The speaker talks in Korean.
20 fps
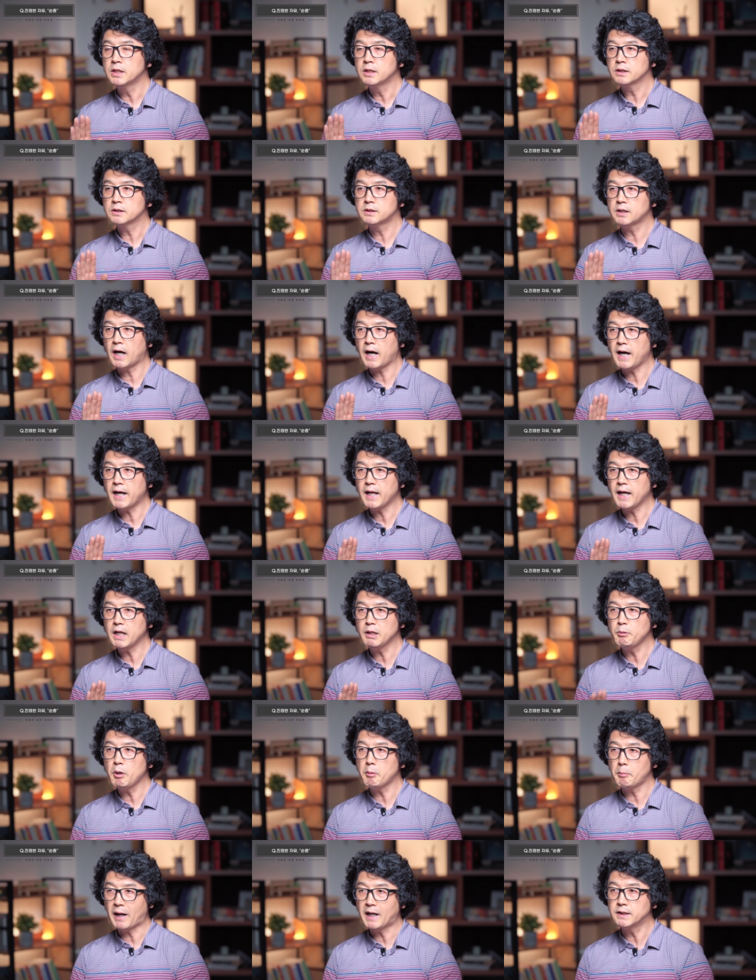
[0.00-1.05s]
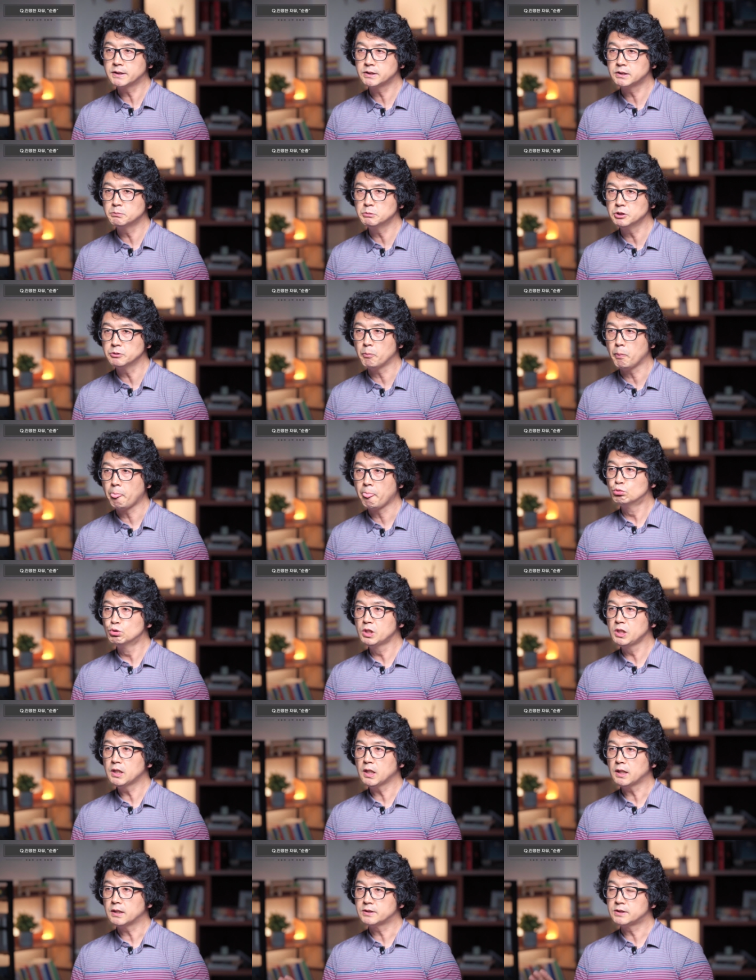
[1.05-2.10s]
그 하나님의 말씀은
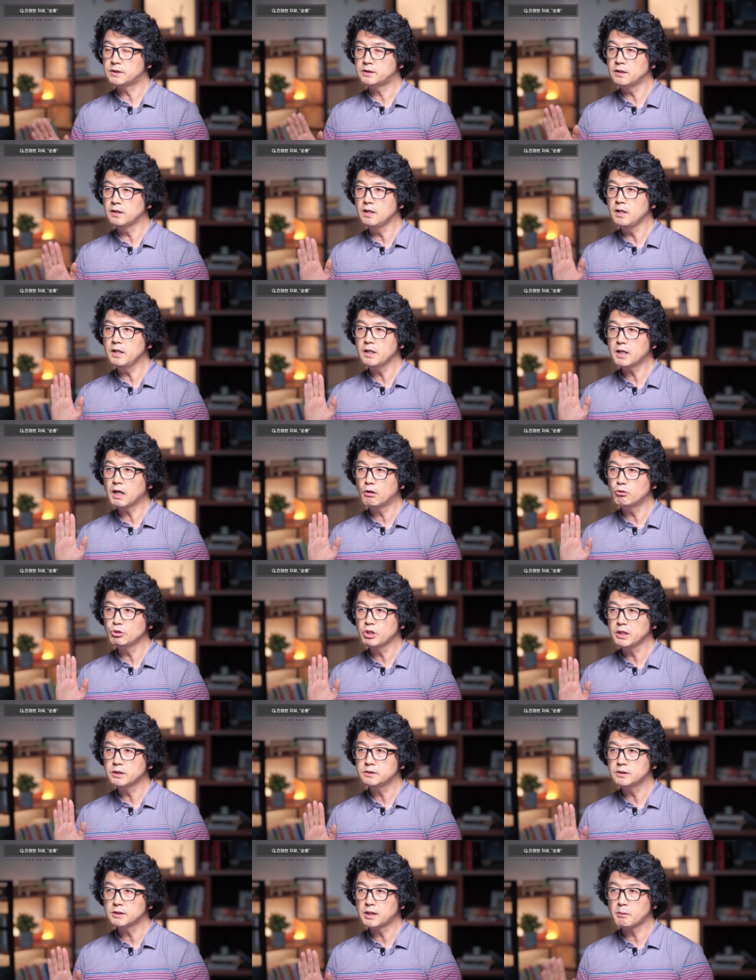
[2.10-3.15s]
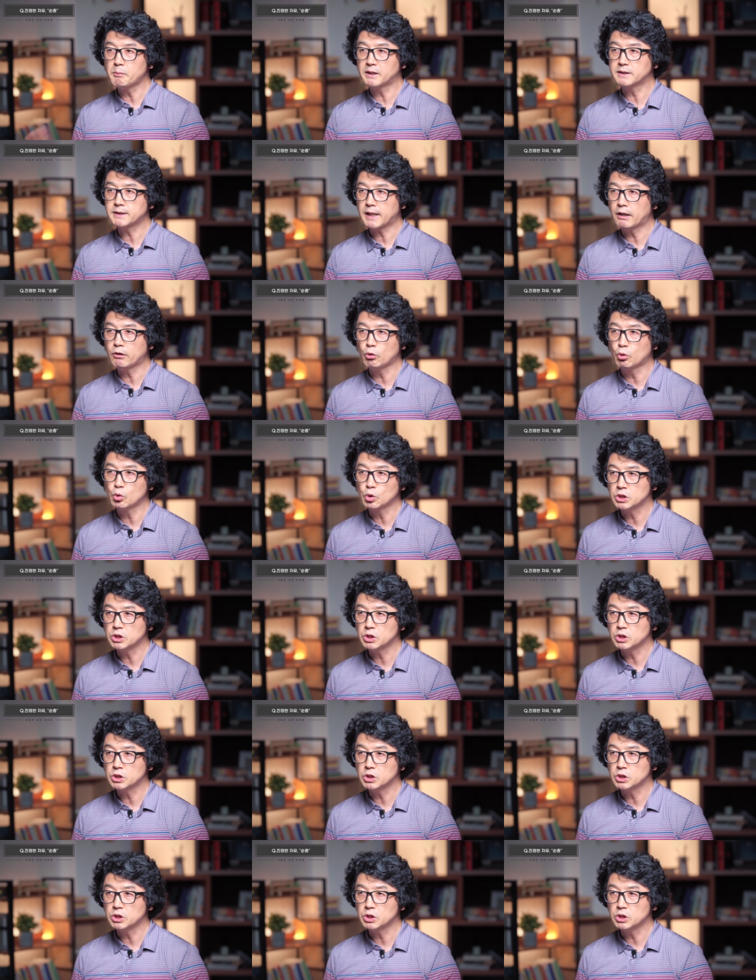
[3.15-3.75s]
우리가 진리 가운데 있을 때만 자유로운